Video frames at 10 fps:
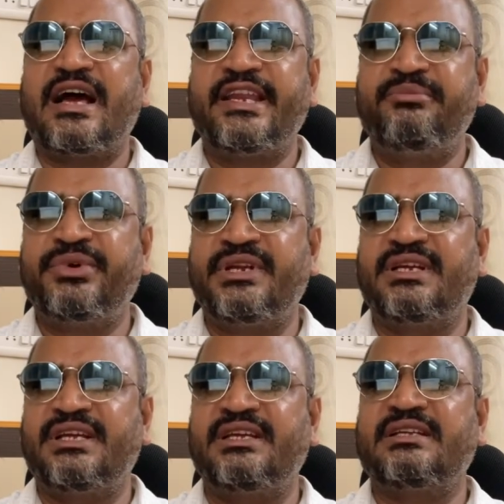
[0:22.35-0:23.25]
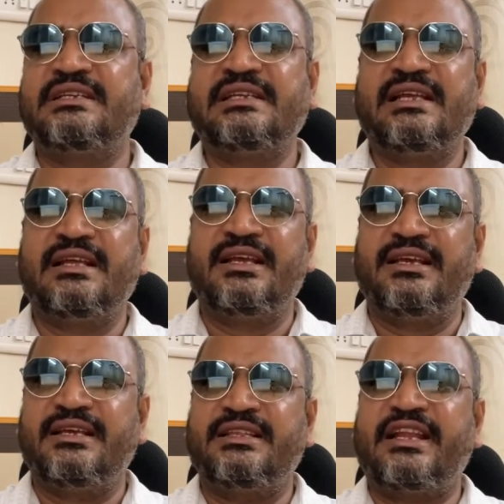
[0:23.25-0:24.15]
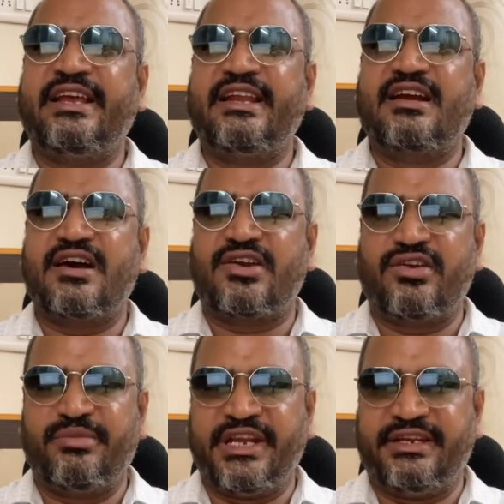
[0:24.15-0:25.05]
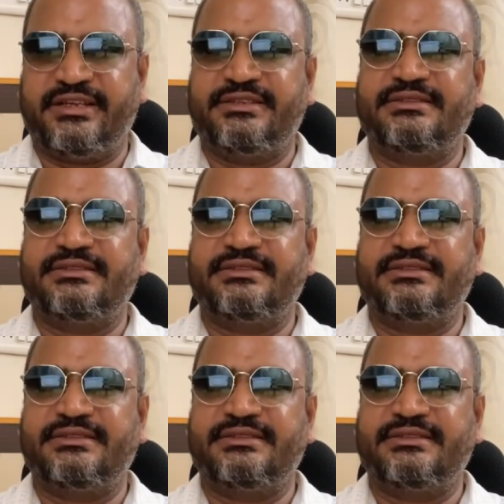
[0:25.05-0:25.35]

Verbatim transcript: அரிப்பு இருக்கு இதெல்லாம் என்ன காரணம் அப்படின்ட்டு